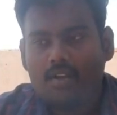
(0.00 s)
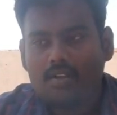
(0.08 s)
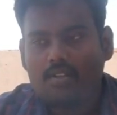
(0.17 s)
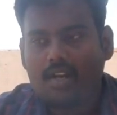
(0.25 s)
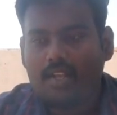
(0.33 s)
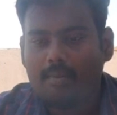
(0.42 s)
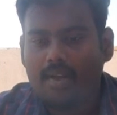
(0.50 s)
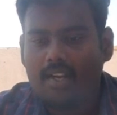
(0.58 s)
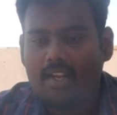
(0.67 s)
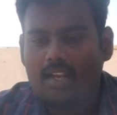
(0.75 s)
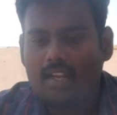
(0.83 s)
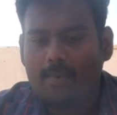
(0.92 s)
ஸோ அதே மாதிரி
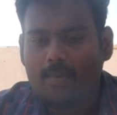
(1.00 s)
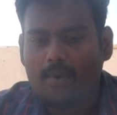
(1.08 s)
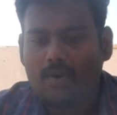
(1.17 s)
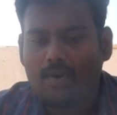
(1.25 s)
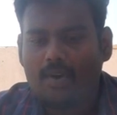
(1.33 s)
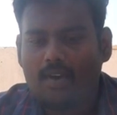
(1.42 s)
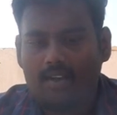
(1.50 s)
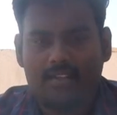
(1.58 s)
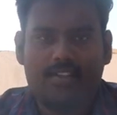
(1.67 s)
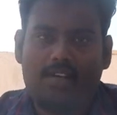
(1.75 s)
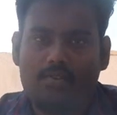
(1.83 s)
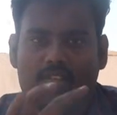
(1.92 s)
இப்போது
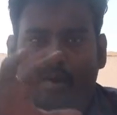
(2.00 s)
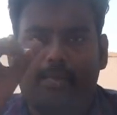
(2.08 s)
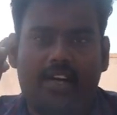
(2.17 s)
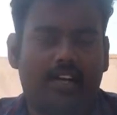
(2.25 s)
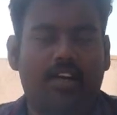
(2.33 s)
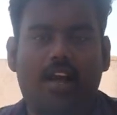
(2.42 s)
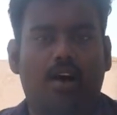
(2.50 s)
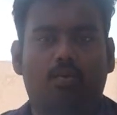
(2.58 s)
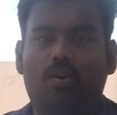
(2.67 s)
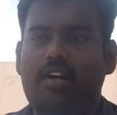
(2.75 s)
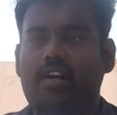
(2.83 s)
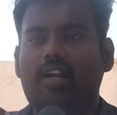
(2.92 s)
இந்த நியூஸ்லாம் போயிட்டுருக்கு இல்லையா
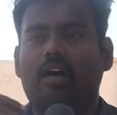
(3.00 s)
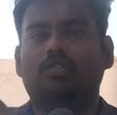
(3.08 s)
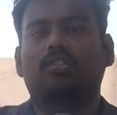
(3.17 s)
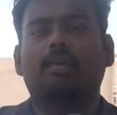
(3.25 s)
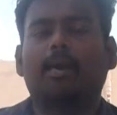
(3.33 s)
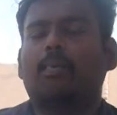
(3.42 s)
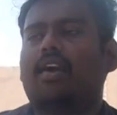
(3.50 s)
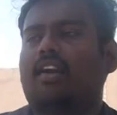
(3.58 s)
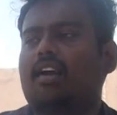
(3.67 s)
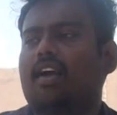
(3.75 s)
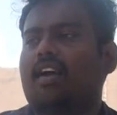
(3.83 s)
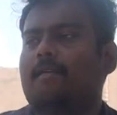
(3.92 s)
உங்களுக்கு இந்தியாவை சுற்றி இப்படி
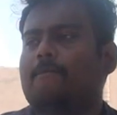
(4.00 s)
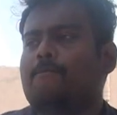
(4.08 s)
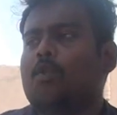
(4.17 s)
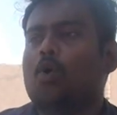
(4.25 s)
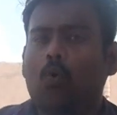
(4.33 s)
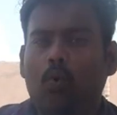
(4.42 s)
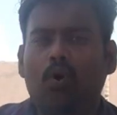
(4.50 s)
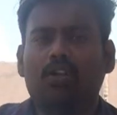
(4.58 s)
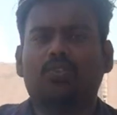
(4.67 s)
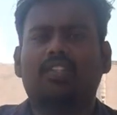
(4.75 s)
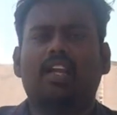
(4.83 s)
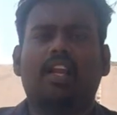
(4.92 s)
போயிட்டுருக்கு உங்களை
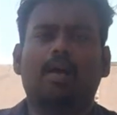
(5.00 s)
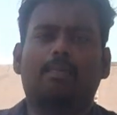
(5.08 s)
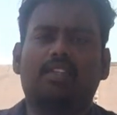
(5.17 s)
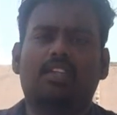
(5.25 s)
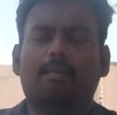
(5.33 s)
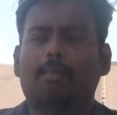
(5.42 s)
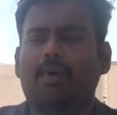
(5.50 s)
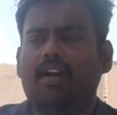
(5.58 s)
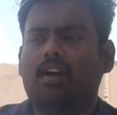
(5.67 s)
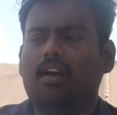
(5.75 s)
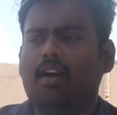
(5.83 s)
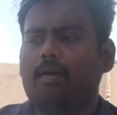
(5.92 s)
சுற்றி நிறையா பிரச்சனை இப்படி
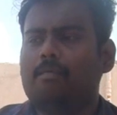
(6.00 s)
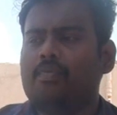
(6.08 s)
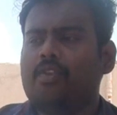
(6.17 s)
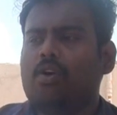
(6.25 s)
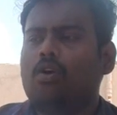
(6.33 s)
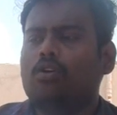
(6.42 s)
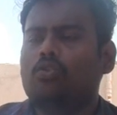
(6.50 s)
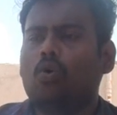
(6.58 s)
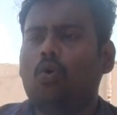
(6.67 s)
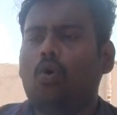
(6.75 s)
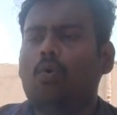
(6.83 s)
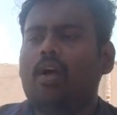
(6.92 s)
போயிட்டுருக்கு ஸோ
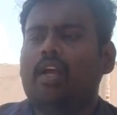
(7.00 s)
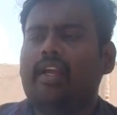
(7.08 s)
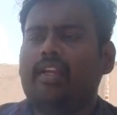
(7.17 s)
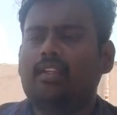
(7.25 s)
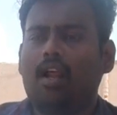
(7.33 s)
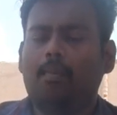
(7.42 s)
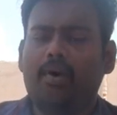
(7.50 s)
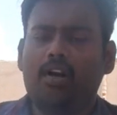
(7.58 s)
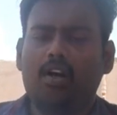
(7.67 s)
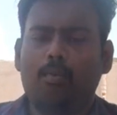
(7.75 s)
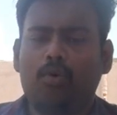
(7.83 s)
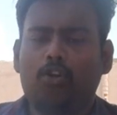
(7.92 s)
இதெல்லாம் போயிட்டு
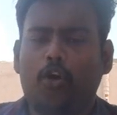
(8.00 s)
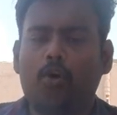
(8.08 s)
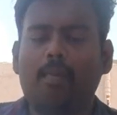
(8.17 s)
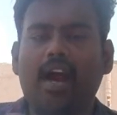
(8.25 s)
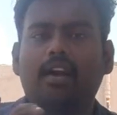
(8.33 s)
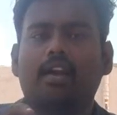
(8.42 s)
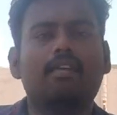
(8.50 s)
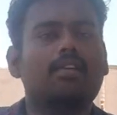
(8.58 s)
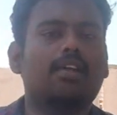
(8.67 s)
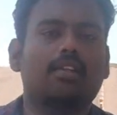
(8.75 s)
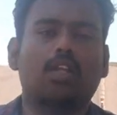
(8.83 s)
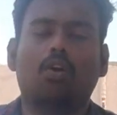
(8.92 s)
இருக்கும்போது ஹியூமனிட்டி
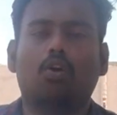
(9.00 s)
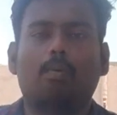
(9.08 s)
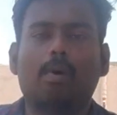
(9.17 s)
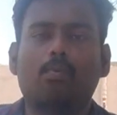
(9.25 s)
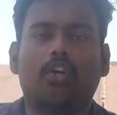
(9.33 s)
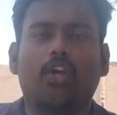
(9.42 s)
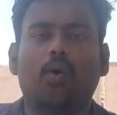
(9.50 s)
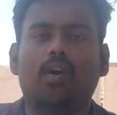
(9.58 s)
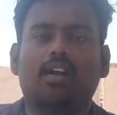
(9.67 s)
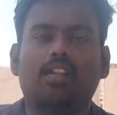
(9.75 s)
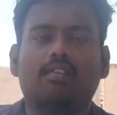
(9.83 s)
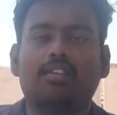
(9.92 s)
வந்து எந்தளவுக்கு ரொம்ப
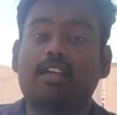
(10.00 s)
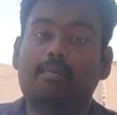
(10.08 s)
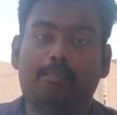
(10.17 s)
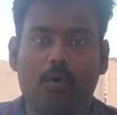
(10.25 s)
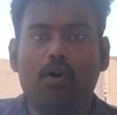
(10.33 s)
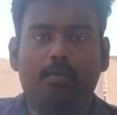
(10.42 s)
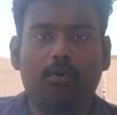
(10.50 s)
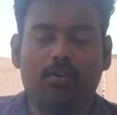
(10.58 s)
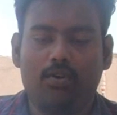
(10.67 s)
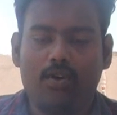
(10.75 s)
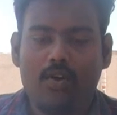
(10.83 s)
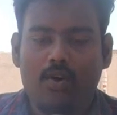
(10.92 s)
முக்கியன்றதை வந்து இப்போ ஒரு மியூ
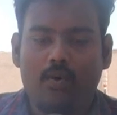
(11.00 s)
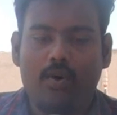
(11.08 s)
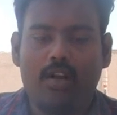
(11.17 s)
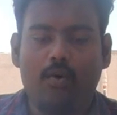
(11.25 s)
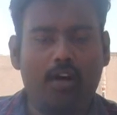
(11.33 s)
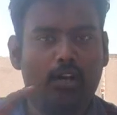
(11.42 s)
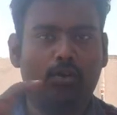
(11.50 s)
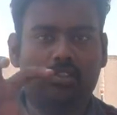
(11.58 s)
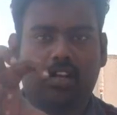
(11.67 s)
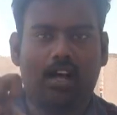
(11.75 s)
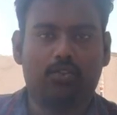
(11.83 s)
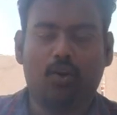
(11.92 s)
ஒரு ஒரு
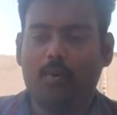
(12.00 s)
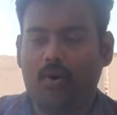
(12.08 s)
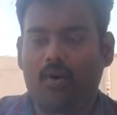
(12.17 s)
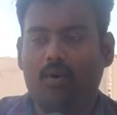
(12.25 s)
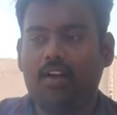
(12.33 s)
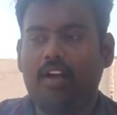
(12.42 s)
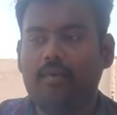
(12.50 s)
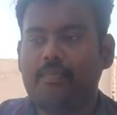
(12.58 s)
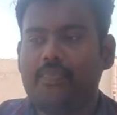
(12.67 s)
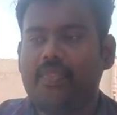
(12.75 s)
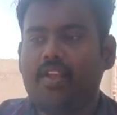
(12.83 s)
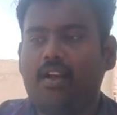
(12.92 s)
நியூஸ் நான் சொல்ல போகிறேன் அவங்களுக்கு
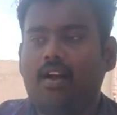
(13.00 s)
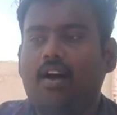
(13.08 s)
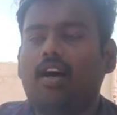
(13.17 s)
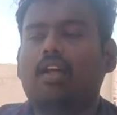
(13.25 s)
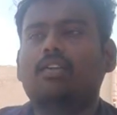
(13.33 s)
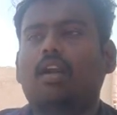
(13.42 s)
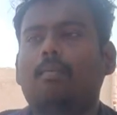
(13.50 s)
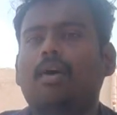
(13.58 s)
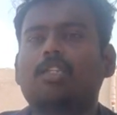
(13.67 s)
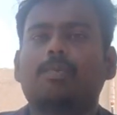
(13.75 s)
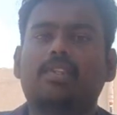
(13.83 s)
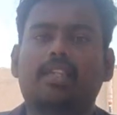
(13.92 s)
அதாவது நம்ம
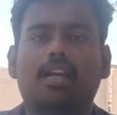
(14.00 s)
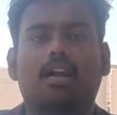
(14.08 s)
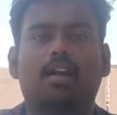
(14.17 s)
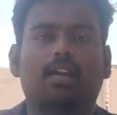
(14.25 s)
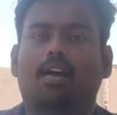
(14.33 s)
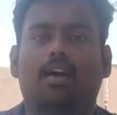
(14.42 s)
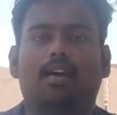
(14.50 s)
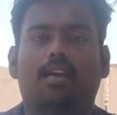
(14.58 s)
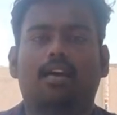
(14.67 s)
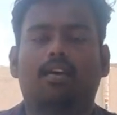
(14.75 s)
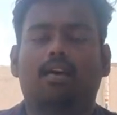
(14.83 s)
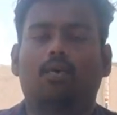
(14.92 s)
ஸ்மிருதி இரானி
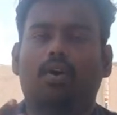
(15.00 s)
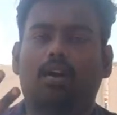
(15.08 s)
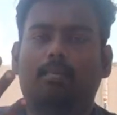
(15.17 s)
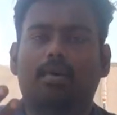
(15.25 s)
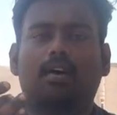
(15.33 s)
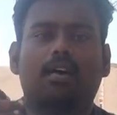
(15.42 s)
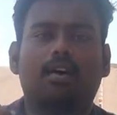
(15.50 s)
இருக்காங்கல்ல அவங்க நம்ம